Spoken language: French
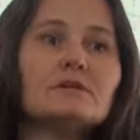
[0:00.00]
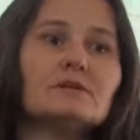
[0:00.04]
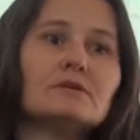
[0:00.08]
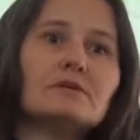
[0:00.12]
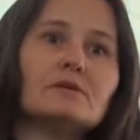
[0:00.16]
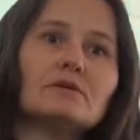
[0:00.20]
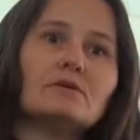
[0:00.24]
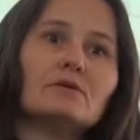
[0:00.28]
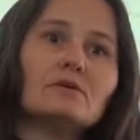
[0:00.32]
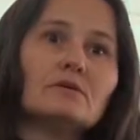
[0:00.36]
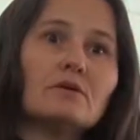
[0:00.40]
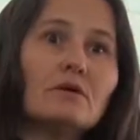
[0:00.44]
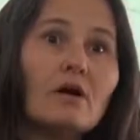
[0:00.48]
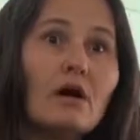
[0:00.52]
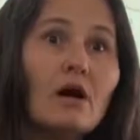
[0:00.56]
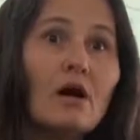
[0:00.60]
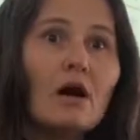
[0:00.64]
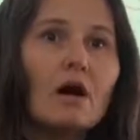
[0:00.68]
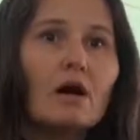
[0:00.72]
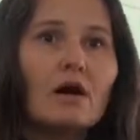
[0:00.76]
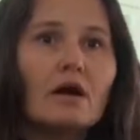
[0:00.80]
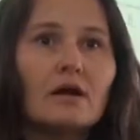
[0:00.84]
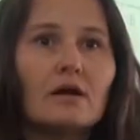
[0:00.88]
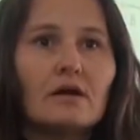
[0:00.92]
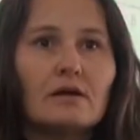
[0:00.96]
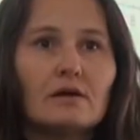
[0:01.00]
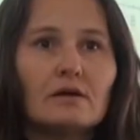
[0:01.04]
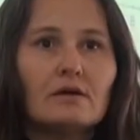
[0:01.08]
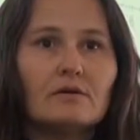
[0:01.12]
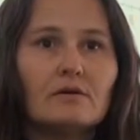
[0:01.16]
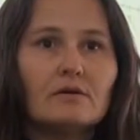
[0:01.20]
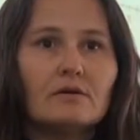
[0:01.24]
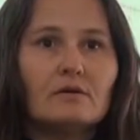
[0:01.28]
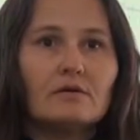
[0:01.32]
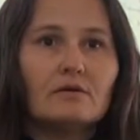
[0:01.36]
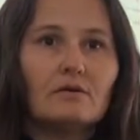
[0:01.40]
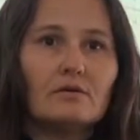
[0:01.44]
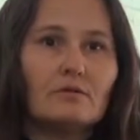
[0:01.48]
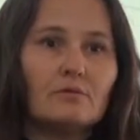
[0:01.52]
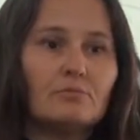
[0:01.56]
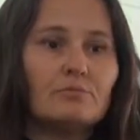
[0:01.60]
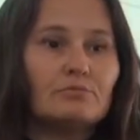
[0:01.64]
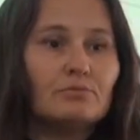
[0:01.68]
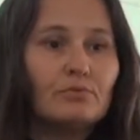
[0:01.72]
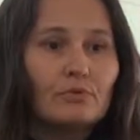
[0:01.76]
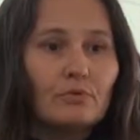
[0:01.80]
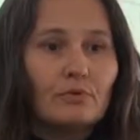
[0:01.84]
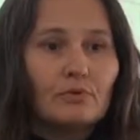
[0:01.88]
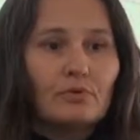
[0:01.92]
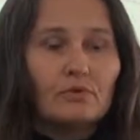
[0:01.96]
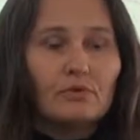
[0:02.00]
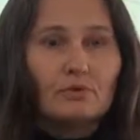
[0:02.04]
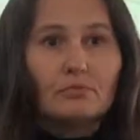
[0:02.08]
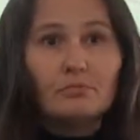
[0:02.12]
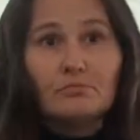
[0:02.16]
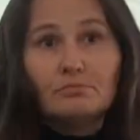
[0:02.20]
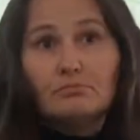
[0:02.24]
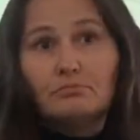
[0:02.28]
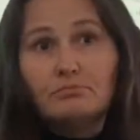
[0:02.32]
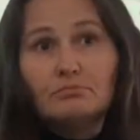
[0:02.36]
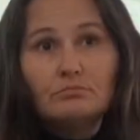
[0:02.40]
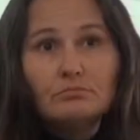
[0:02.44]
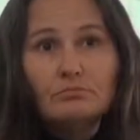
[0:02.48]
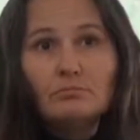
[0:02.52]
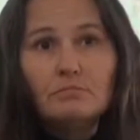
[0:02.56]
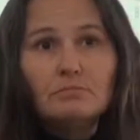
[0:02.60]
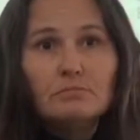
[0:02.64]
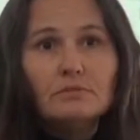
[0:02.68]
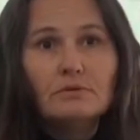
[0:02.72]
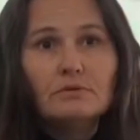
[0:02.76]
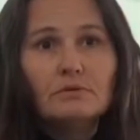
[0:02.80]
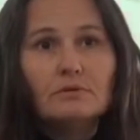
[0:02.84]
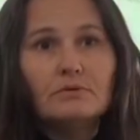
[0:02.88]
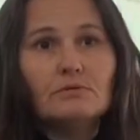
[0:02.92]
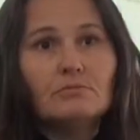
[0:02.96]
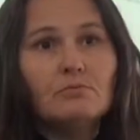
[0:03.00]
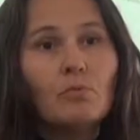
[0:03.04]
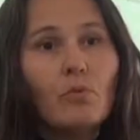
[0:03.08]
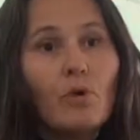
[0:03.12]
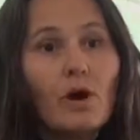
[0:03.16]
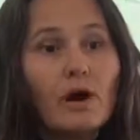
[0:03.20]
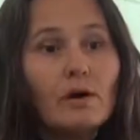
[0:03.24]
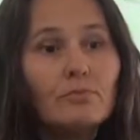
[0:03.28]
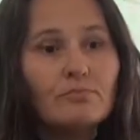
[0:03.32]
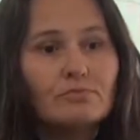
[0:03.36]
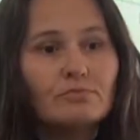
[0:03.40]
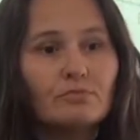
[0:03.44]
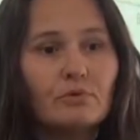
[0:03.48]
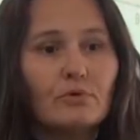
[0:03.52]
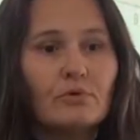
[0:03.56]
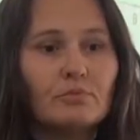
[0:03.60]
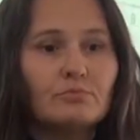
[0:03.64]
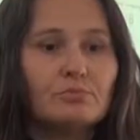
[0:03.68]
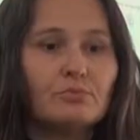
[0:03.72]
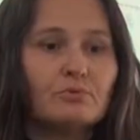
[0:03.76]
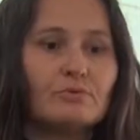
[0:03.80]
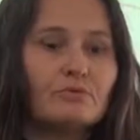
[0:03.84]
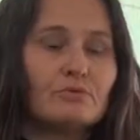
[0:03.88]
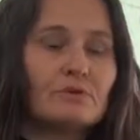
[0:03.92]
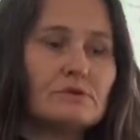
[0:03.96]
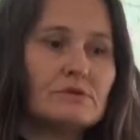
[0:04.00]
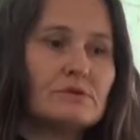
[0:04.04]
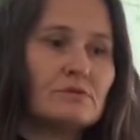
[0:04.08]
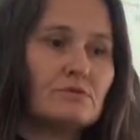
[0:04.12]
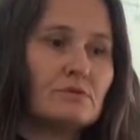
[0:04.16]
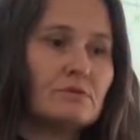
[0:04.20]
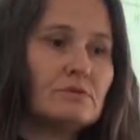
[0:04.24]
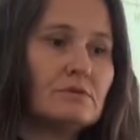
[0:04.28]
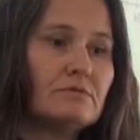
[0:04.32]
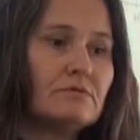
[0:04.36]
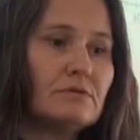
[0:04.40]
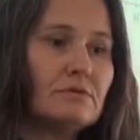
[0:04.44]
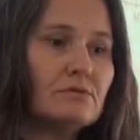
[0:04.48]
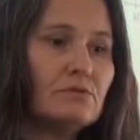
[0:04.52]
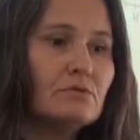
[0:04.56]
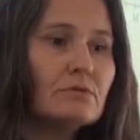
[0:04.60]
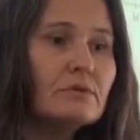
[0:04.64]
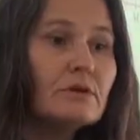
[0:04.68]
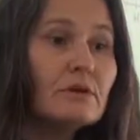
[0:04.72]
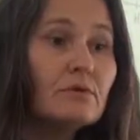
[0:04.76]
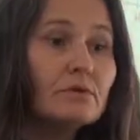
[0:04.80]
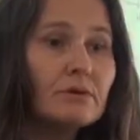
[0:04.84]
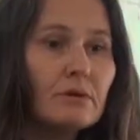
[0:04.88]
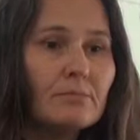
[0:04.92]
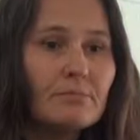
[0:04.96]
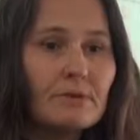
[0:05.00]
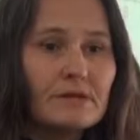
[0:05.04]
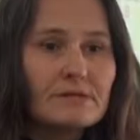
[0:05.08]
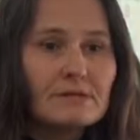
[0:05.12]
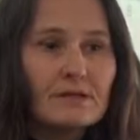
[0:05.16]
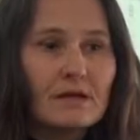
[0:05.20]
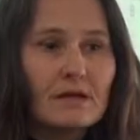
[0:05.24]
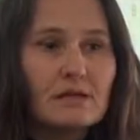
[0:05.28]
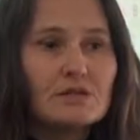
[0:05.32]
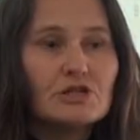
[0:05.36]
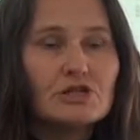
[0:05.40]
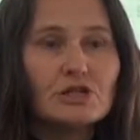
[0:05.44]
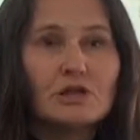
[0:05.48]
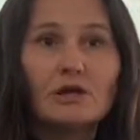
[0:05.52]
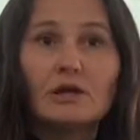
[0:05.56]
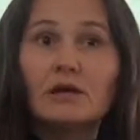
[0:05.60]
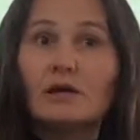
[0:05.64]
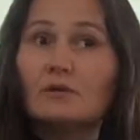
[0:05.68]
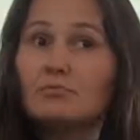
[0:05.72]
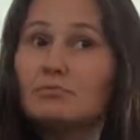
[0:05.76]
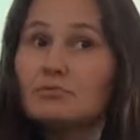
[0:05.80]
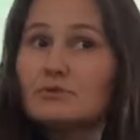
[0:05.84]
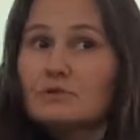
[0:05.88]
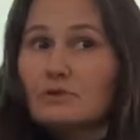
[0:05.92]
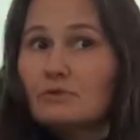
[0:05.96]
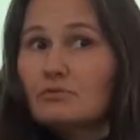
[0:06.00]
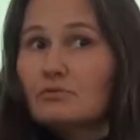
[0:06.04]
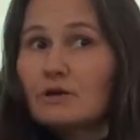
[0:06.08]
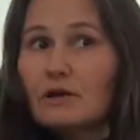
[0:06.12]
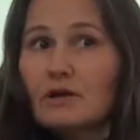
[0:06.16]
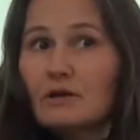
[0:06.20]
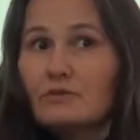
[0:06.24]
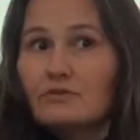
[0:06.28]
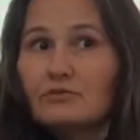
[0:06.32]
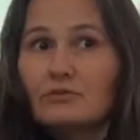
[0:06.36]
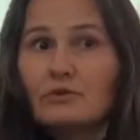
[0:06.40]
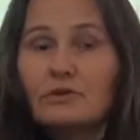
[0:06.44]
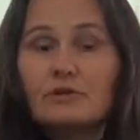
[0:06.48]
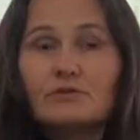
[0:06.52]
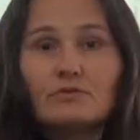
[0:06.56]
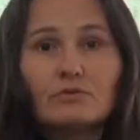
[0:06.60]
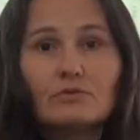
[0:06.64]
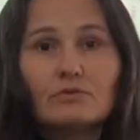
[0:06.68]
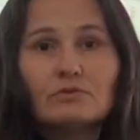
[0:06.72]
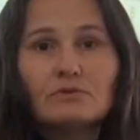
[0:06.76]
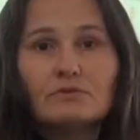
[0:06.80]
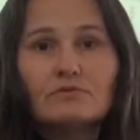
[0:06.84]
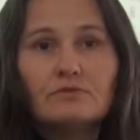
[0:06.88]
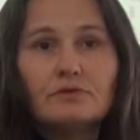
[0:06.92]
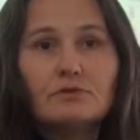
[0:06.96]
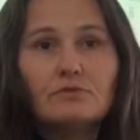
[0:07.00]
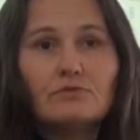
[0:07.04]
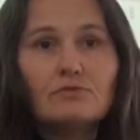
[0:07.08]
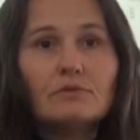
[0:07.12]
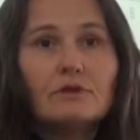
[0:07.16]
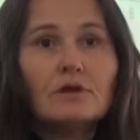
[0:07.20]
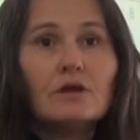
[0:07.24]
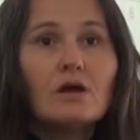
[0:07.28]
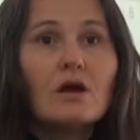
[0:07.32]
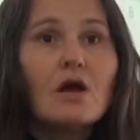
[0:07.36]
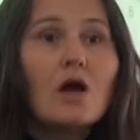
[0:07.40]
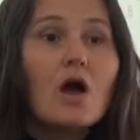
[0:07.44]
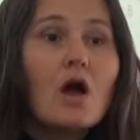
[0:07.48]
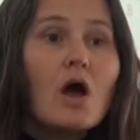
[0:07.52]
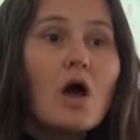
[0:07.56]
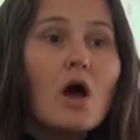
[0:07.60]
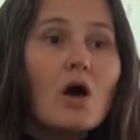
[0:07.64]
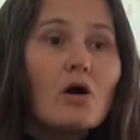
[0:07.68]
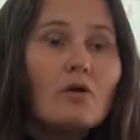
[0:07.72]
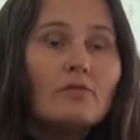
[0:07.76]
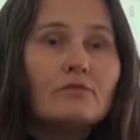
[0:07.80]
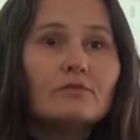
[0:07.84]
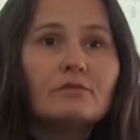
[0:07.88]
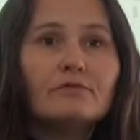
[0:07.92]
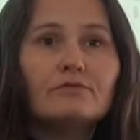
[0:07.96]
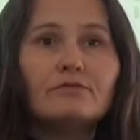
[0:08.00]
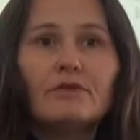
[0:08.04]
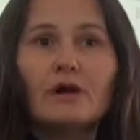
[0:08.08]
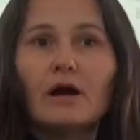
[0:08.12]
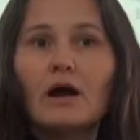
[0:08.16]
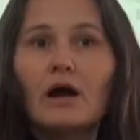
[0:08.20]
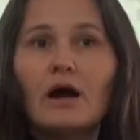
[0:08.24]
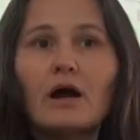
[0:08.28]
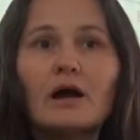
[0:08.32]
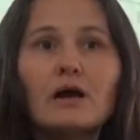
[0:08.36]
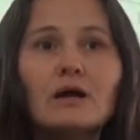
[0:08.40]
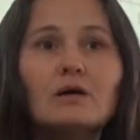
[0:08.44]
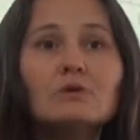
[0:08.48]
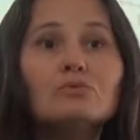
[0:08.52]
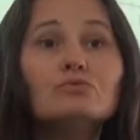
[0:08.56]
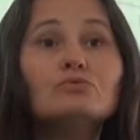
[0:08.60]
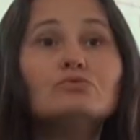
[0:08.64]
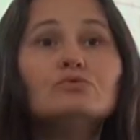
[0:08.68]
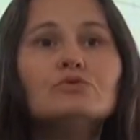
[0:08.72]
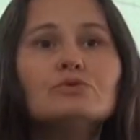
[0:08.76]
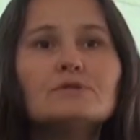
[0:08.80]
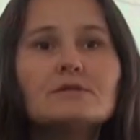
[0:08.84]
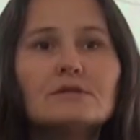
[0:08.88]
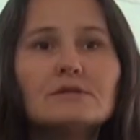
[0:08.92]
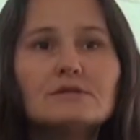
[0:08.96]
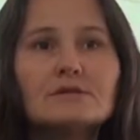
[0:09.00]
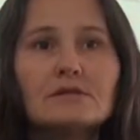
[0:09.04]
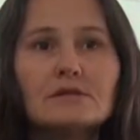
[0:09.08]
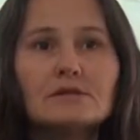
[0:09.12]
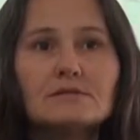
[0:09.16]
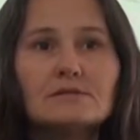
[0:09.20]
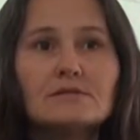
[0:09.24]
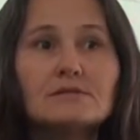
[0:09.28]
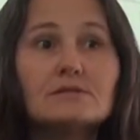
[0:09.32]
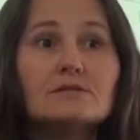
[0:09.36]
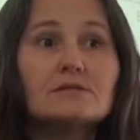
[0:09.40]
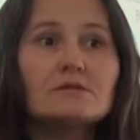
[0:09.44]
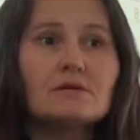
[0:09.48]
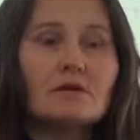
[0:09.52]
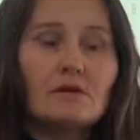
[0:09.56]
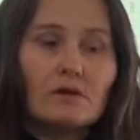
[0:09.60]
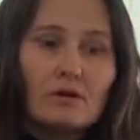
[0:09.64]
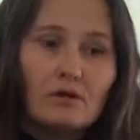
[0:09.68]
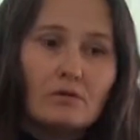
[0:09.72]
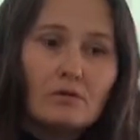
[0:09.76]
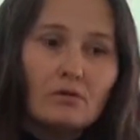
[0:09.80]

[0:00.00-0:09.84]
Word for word: et, euh, et euh, pour, euh, moins pour, pour ceux qui sont en difficulté, on n'a pas ça à gérer puisque voilà, ceux qui sont en difficulté vont faire un ou deux exercices